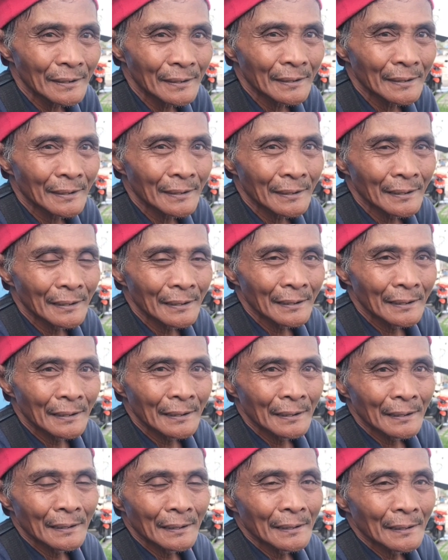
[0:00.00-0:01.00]
Ano yung,
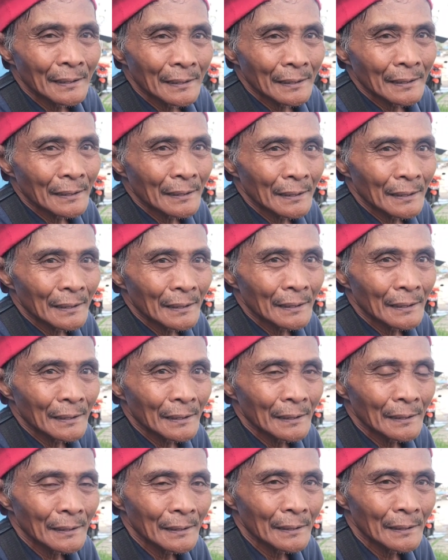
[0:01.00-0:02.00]
anong kilalang
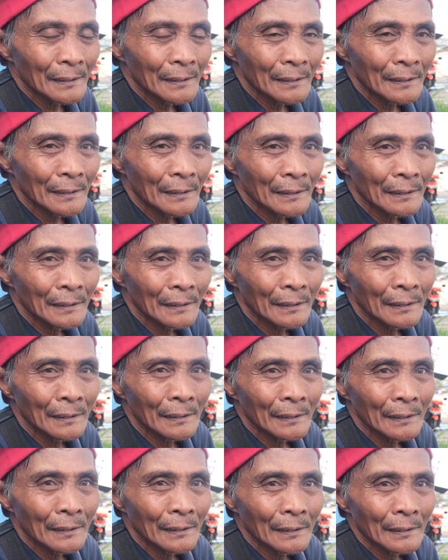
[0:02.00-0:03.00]
pangalan ng asawa
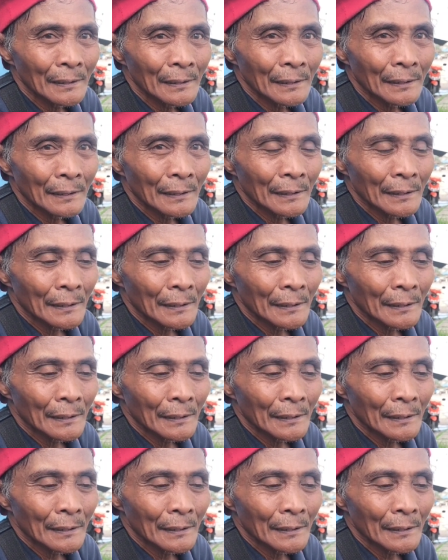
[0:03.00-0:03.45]
niyo doon? Nini?